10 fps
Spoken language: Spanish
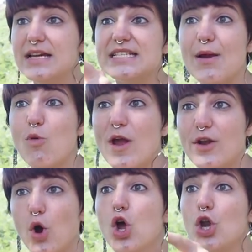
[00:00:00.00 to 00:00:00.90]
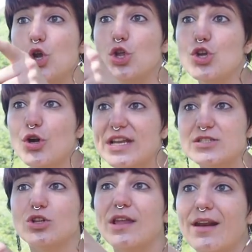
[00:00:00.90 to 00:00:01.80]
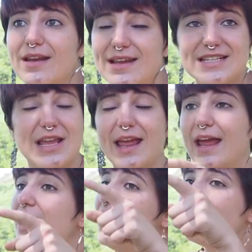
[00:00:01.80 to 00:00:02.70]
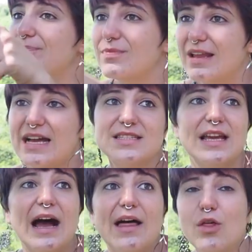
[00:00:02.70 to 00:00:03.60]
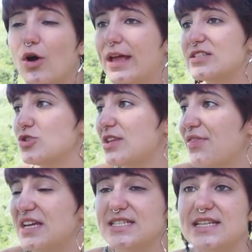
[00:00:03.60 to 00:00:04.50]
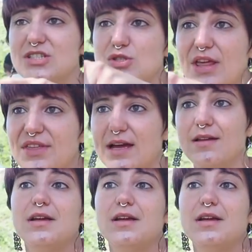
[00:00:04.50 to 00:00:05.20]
Sé bueno, no llores, no te ríes eh, mm, castigado, esto se hace así, esto se hace...